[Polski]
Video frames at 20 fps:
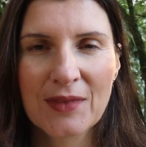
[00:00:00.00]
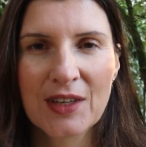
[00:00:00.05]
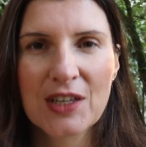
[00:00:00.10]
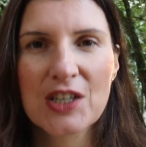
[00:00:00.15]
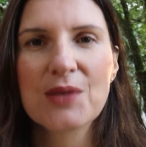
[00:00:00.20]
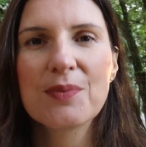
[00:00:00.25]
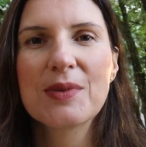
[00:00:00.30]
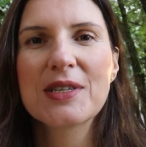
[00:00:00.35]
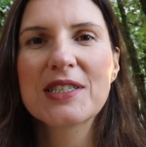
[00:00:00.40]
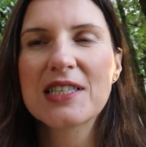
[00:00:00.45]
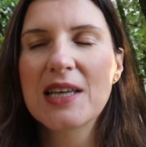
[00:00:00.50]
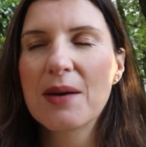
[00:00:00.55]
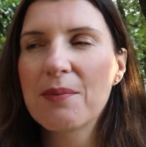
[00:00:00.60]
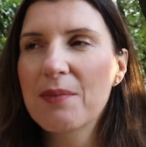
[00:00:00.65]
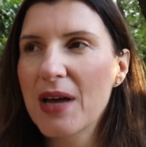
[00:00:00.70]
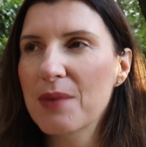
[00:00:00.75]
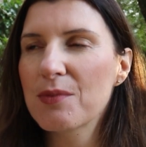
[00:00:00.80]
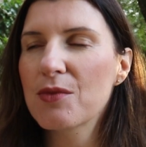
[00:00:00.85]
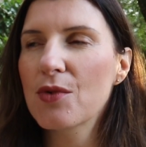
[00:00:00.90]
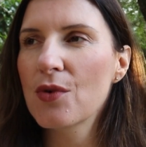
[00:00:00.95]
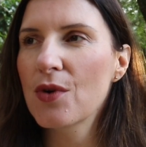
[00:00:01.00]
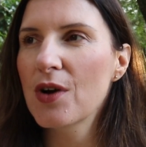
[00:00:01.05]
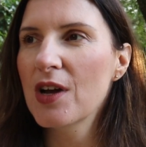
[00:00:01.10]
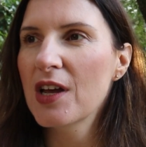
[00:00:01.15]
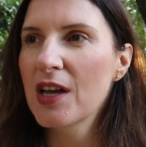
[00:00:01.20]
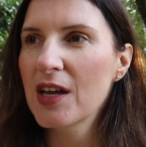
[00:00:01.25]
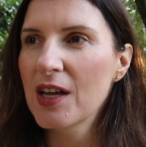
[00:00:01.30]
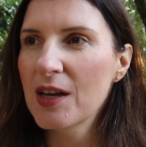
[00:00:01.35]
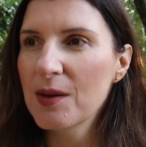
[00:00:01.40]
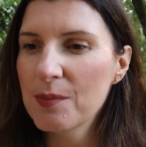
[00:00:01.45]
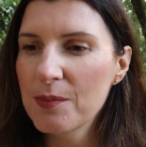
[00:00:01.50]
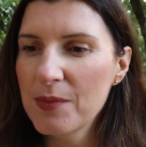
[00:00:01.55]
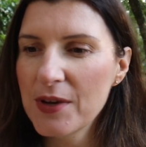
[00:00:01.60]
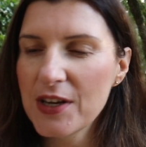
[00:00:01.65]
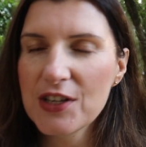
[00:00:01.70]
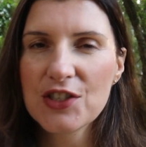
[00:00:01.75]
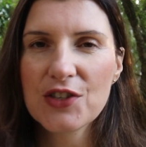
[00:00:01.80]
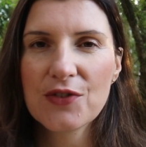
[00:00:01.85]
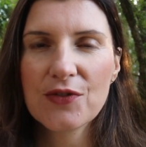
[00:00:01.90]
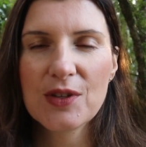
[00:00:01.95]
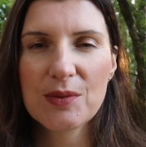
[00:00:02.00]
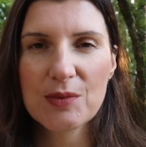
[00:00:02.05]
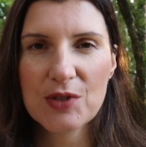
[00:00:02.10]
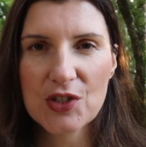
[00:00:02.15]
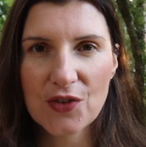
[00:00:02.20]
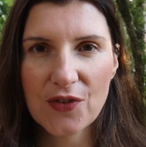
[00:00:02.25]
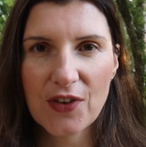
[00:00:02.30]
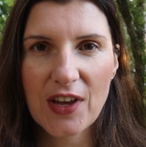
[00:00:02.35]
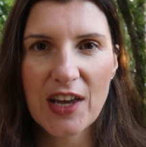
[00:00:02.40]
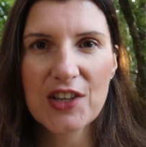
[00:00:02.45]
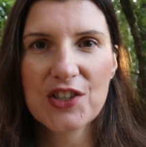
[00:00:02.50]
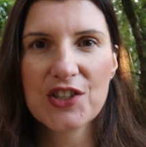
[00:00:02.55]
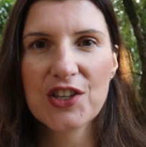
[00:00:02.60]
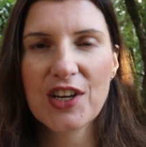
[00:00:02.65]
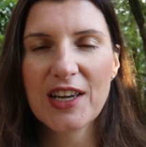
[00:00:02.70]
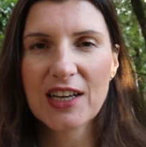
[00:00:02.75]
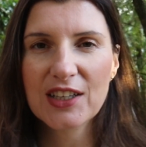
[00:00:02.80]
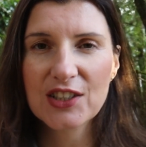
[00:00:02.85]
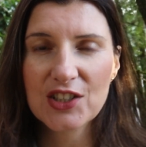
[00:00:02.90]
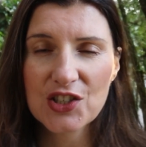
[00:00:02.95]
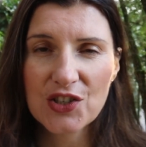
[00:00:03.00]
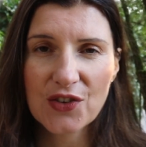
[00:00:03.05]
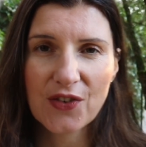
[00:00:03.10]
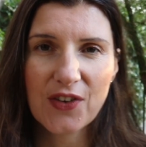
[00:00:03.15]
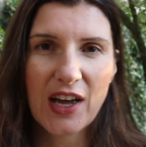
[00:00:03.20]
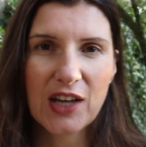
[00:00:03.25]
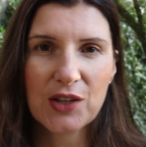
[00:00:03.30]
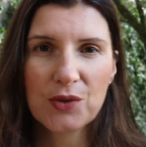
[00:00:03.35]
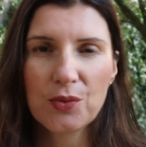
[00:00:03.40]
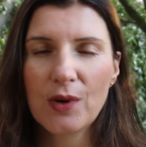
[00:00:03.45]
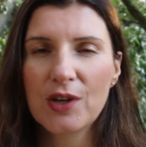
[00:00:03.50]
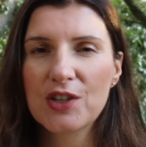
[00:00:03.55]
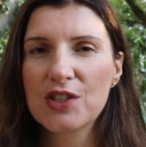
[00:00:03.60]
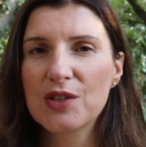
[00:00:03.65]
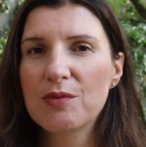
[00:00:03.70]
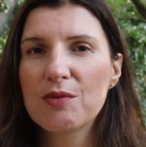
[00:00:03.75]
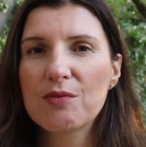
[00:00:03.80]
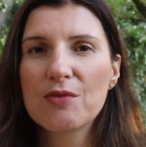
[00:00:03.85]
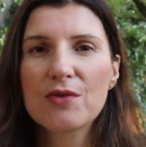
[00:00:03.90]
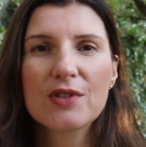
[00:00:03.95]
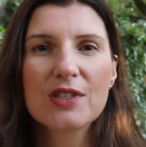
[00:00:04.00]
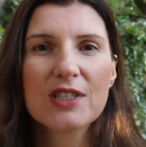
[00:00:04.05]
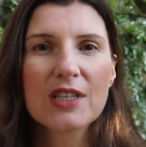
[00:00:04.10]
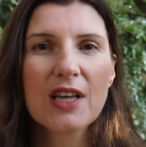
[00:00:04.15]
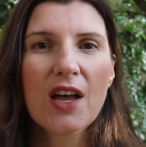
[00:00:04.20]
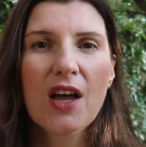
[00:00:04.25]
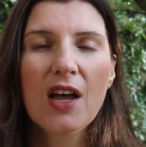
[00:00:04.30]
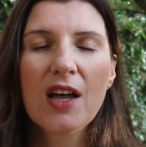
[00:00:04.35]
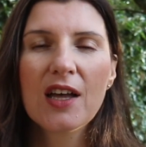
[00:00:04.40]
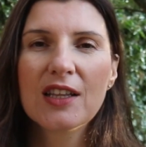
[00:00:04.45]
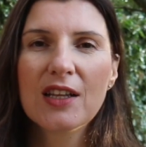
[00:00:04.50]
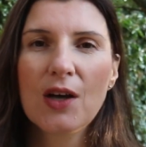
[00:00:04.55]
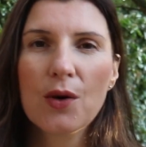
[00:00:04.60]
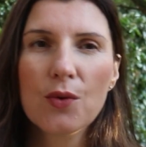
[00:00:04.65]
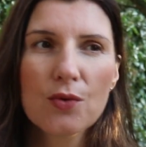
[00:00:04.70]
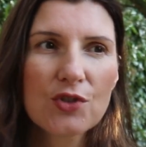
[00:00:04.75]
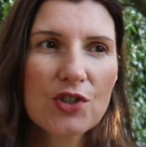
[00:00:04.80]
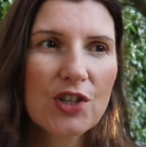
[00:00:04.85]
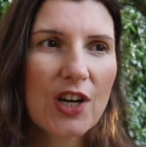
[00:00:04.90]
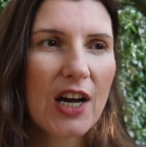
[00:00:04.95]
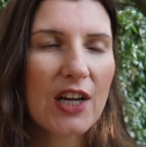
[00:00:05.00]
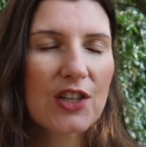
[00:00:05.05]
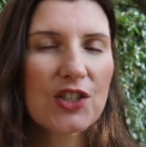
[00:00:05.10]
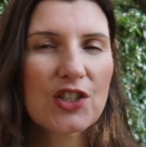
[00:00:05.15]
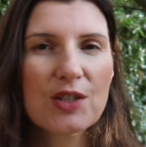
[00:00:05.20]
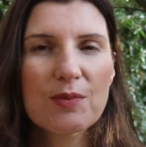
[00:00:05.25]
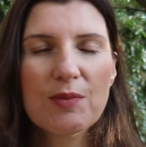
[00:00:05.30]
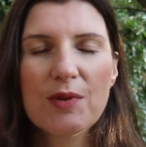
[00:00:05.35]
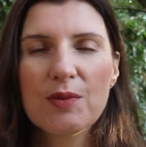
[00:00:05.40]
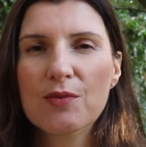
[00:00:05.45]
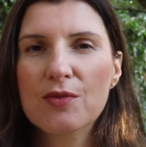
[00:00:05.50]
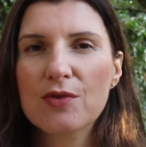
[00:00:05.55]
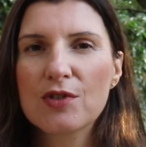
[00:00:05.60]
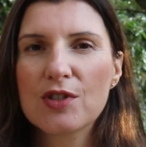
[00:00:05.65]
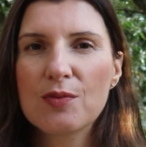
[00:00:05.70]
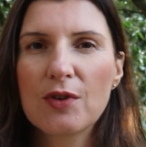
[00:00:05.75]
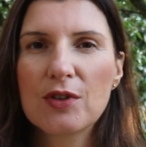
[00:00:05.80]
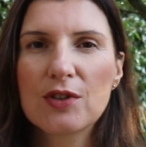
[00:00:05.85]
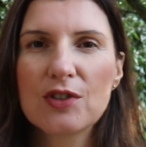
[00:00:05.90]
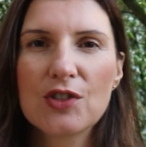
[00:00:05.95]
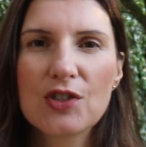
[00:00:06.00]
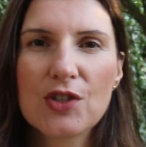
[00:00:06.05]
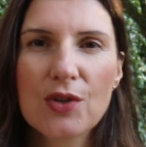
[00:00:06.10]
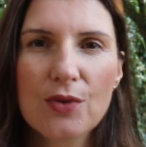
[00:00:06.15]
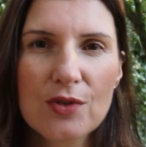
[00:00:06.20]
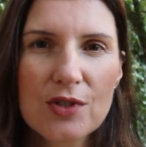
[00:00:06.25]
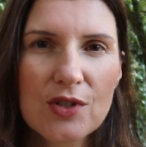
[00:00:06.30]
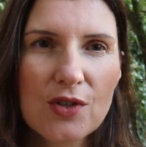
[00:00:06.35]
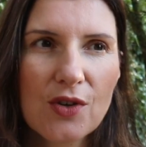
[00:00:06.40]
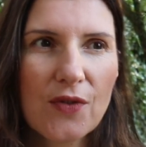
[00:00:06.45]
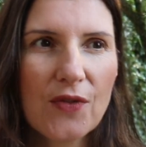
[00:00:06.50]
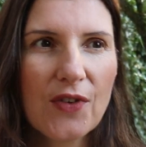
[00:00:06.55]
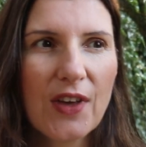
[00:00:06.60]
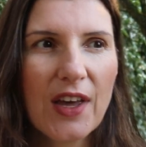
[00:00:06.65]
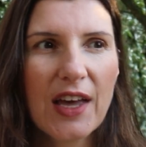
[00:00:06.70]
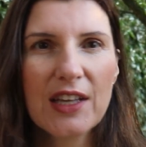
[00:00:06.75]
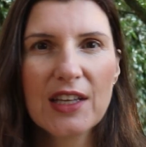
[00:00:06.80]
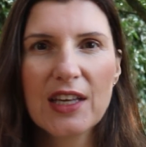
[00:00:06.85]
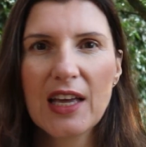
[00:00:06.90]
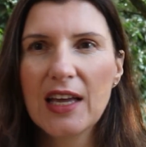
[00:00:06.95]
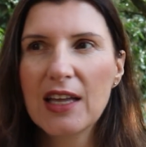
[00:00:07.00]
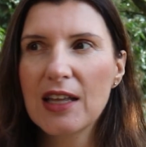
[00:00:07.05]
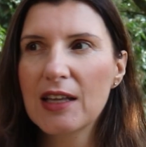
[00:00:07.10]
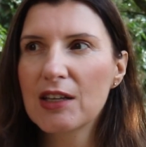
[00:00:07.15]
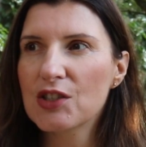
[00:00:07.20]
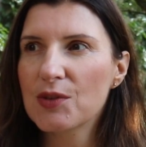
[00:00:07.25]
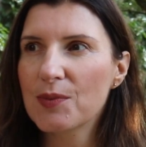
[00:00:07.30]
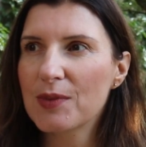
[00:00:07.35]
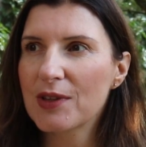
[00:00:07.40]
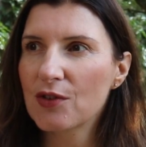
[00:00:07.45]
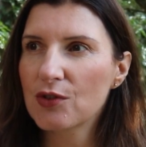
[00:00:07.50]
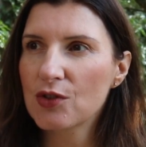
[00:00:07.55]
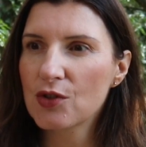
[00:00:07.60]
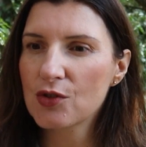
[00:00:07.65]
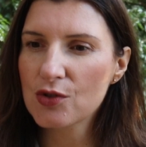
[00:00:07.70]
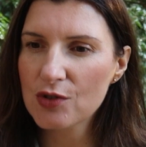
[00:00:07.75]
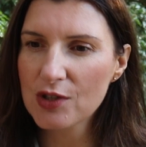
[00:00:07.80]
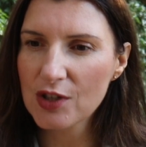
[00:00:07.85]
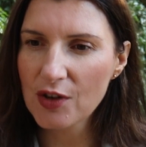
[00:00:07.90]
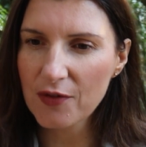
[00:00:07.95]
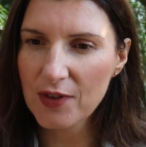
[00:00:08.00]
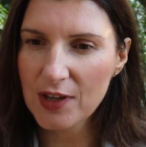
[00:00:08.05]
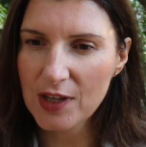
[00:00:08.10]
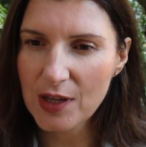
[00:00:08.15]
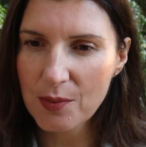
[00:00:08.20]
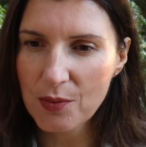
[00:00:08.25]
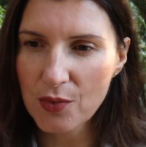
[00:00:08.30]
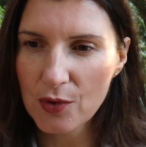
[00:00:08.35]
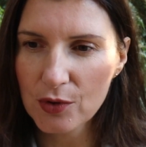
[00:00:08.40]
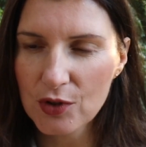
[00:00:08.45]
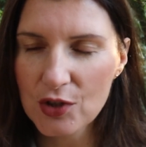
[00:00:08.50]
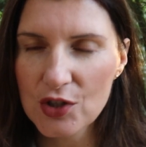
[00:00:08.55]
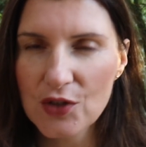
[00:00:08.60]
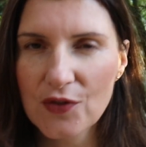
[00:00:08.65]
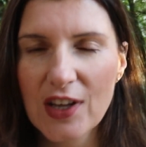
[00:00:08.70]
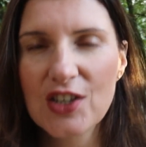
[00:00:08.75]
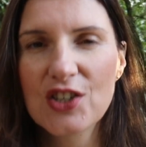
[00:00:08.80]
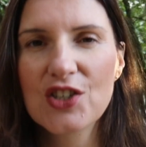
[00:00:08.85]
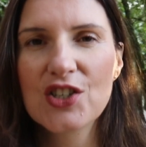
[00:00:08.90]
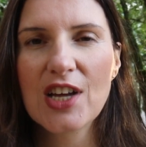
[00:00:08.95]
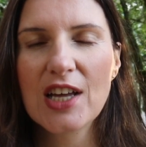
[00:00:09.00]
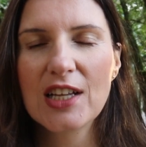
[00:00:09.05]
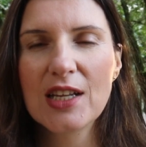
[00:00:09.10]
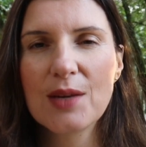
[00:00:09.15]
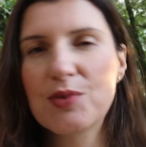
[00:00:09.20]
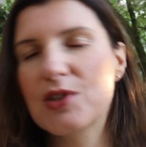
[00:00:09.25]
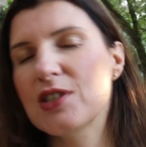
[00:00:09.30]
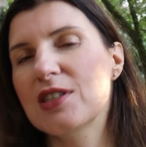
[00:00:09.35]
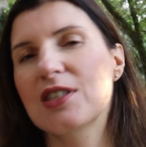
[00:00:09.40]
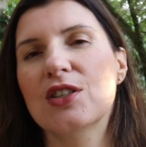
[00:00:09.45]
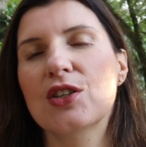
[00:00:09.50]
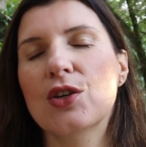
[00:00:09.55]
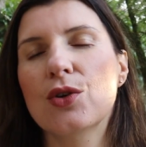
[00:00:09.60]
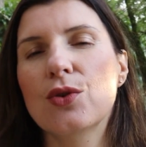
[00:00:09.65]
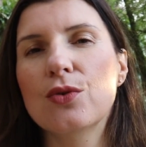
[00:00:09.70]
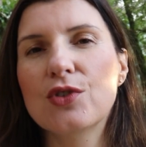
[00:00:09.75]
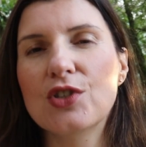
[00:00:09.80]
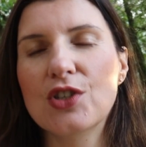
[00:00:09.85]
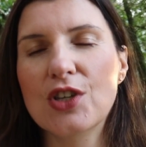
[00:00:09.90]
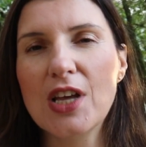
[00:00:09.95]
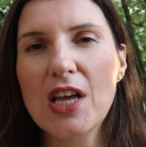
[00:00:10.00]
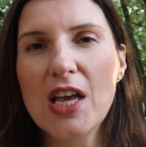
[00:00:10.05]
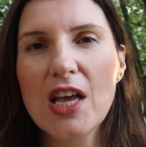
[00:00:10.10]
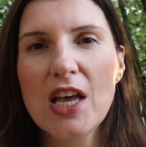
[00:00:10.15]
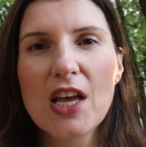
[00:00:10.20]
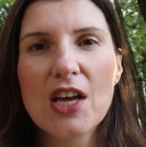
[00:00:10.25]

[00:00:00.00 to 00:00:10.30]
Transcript: żeby samemu być w tym świecie jak te światła, żeby móc nauczać, żeby móc modlić się o uzdrowienie, żeby to uzdrowienie było doświadczane przez innych ludzi,